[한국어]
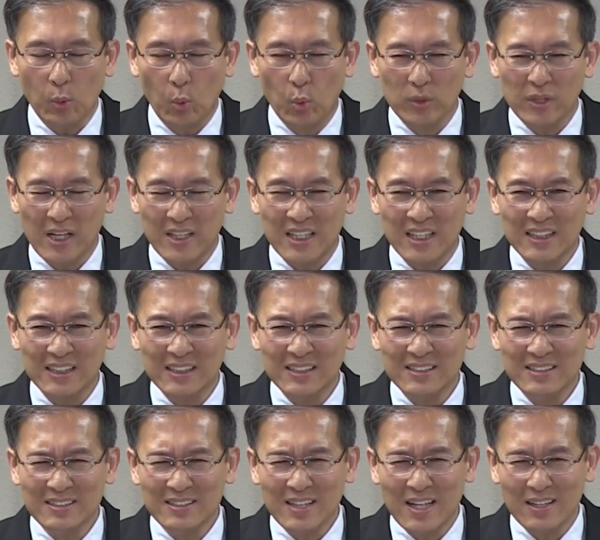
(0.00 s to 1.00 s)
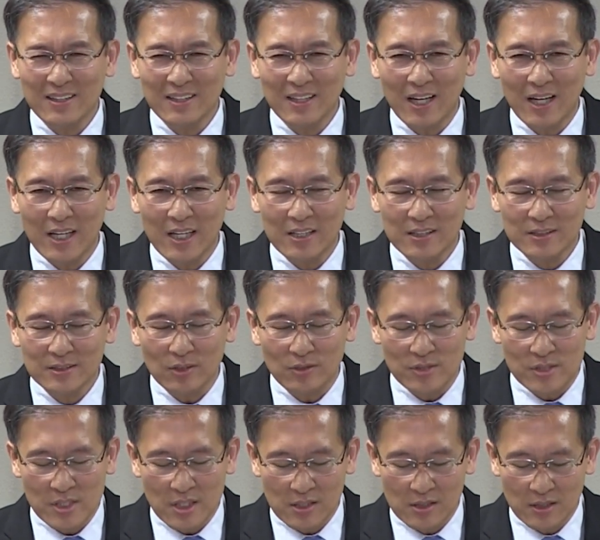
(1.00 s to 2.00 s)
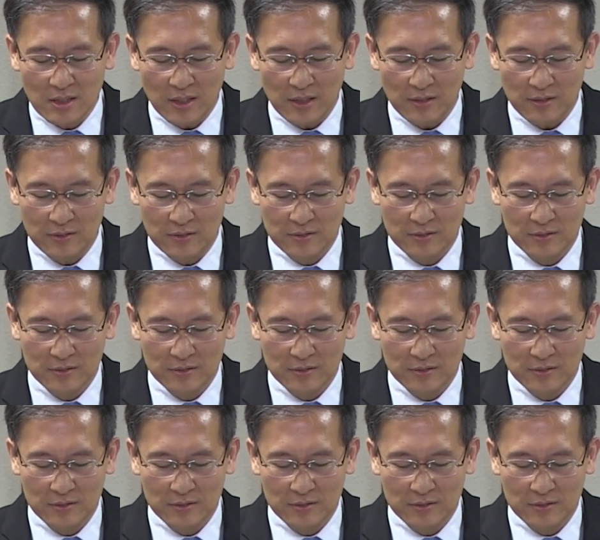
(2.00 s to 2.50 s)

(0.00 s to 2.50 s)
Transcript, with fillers: 고난이 끝난 나이는 언제일까요?